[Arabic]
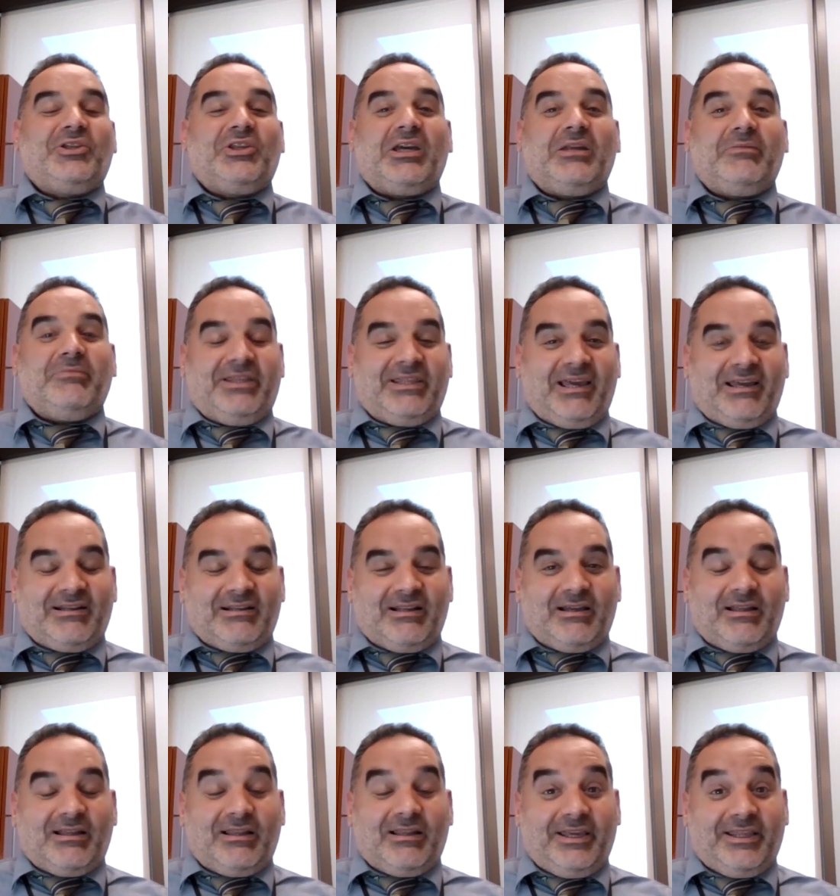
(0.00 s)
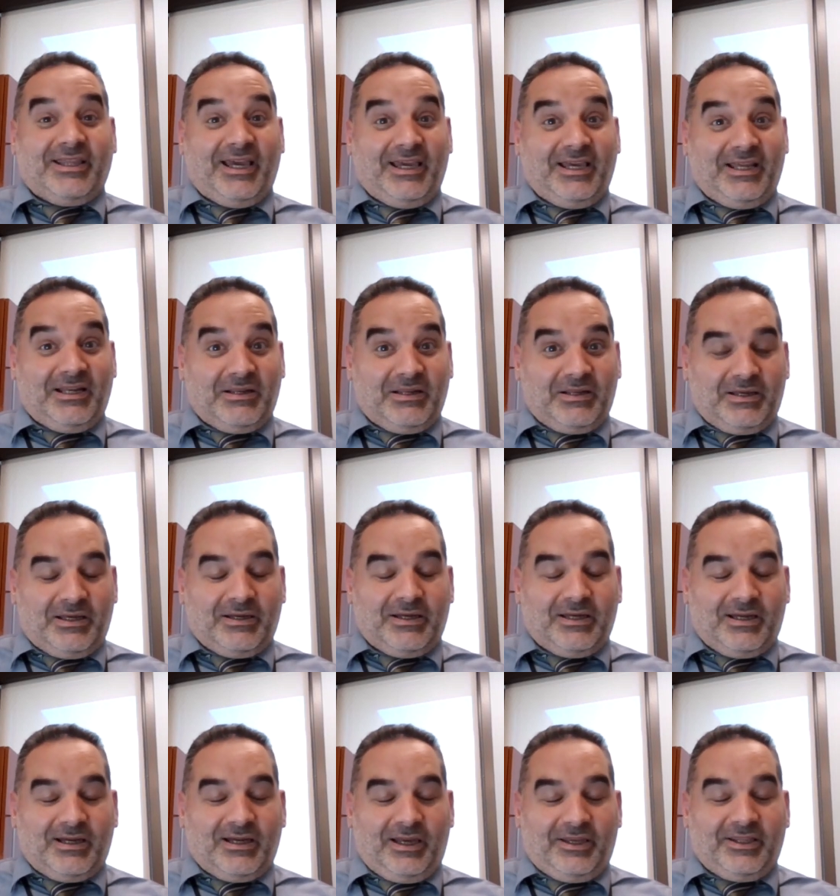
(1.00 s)
كنت اشتغل بعنايه العنايه
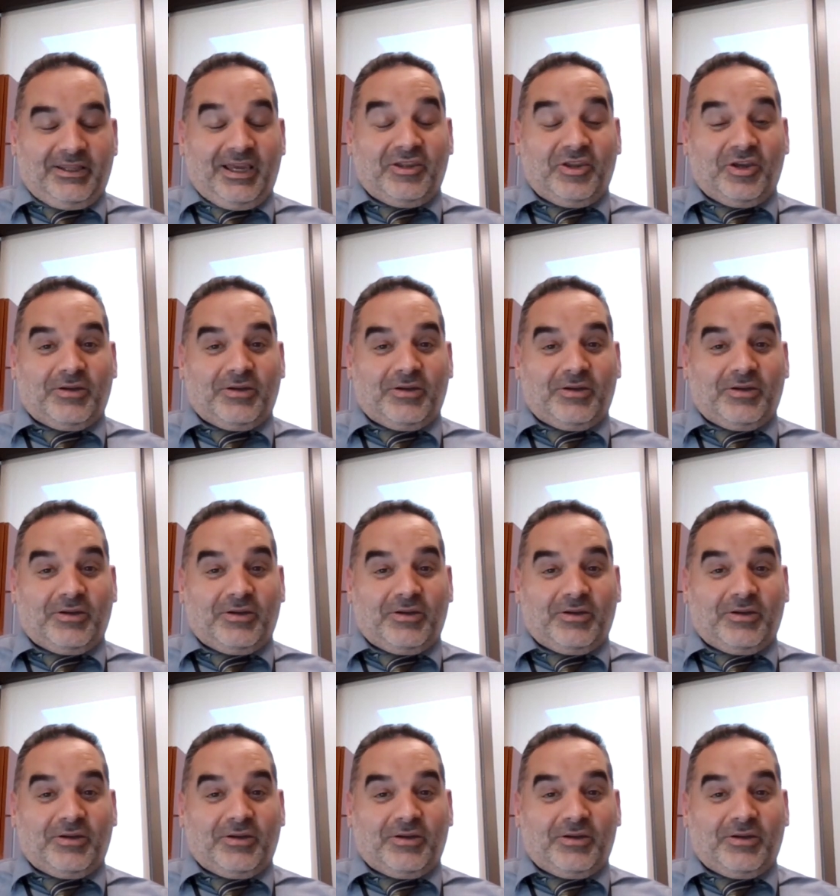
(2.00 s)
عنايه